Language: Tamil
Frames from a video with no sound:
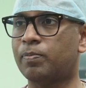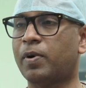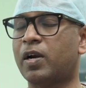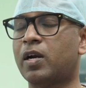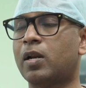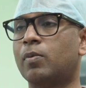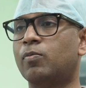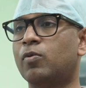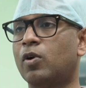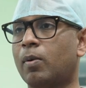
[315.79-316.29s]

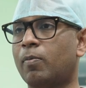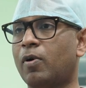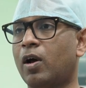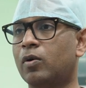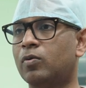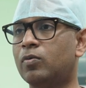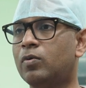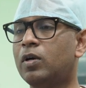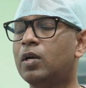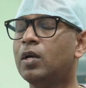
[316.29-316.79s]
பண்ணுற
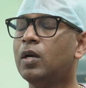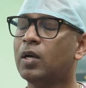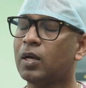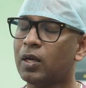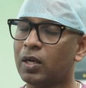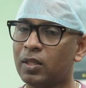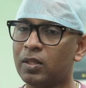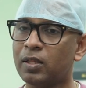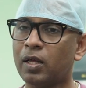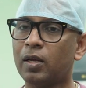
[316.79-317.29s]
மூலமாகவும்
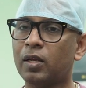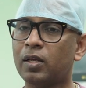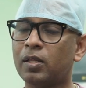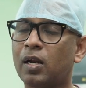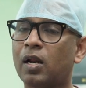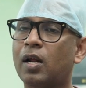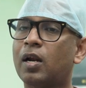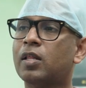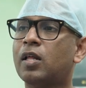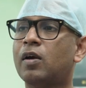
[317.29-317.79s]
இந்த
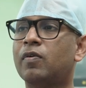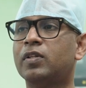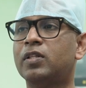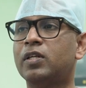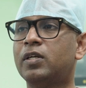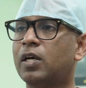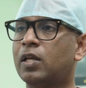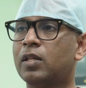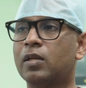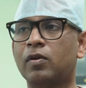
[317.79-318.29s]
இதனால தான்
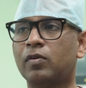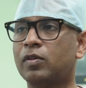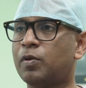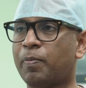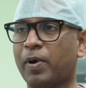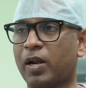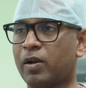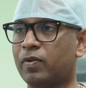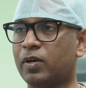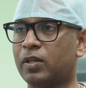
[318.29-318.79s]
வந்துட்டு அதுங்க
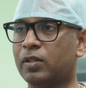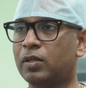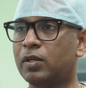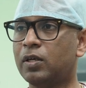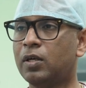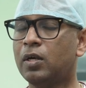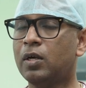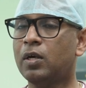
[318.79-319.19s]
வந்து பரவுறது